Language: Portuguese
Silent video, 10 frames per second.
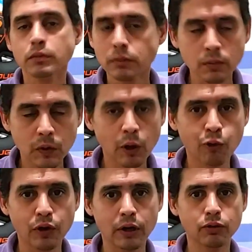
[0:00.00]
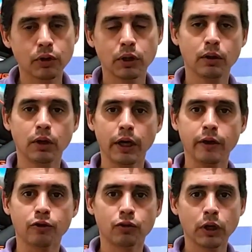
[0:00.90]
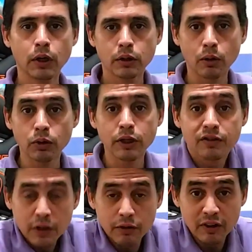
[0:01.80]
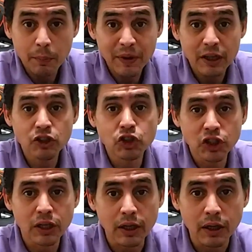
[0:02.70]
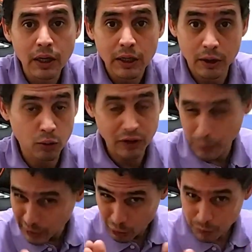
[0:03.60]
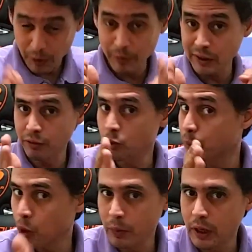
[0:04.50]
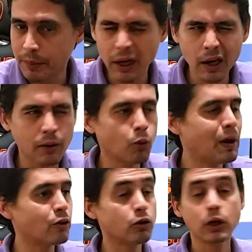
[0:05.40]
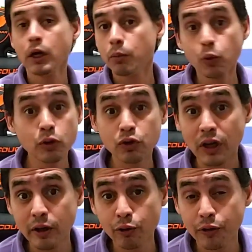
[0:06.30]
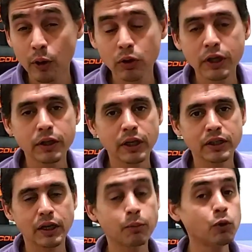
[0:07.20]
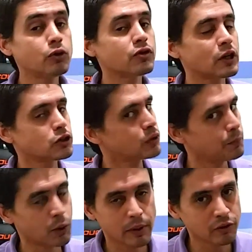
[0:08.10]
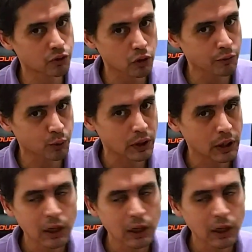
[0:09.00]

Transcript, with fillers: que eu faço. É isso. Então, que sirva de apenas de dica, que tu saiba de onde pelo menos está vindo o problema. Ah, o barulho. Muitos aí, eu, eu, li na internet, muitos acham que é problema de software.